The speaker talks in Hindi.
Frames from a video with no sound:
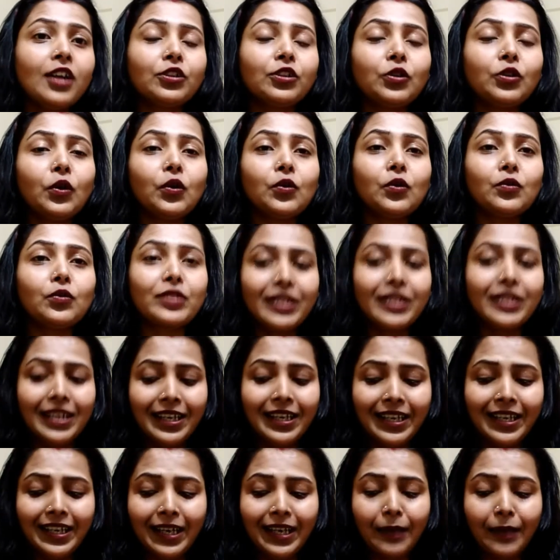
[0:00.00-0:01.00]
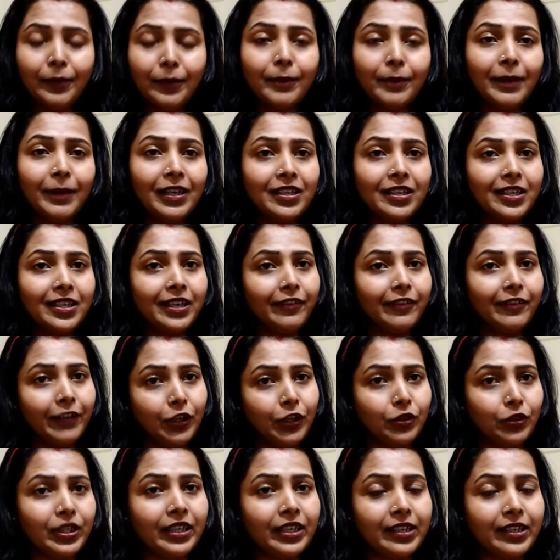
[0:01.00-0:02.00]
तो उसके लिए हमें पहले ये
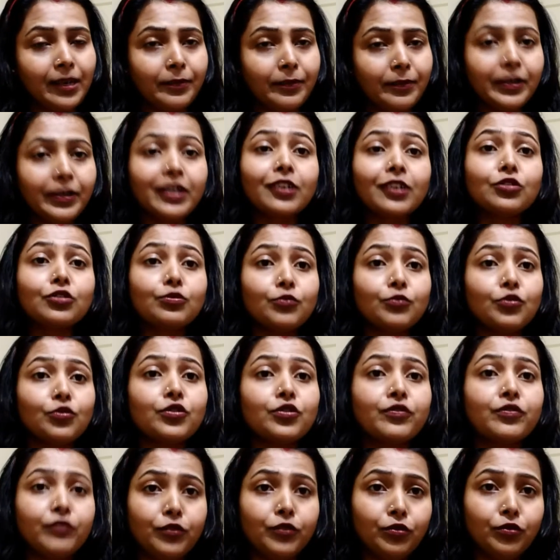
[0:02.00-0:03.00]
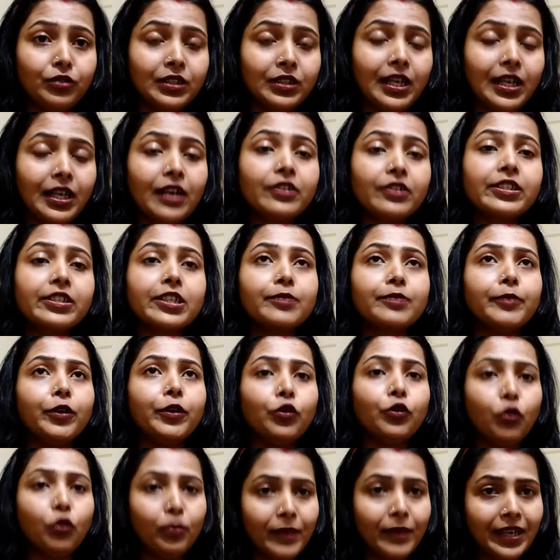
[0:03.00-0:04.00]
वीडियो देखना पड़ेगा जो मोस्ट व्यूड था जिसमें
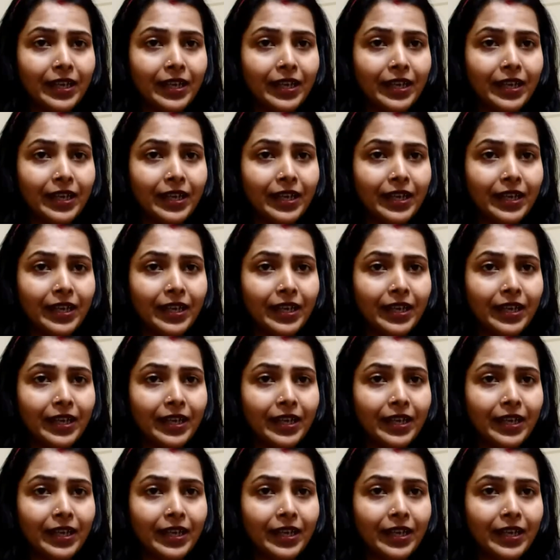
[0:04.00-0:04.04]
नो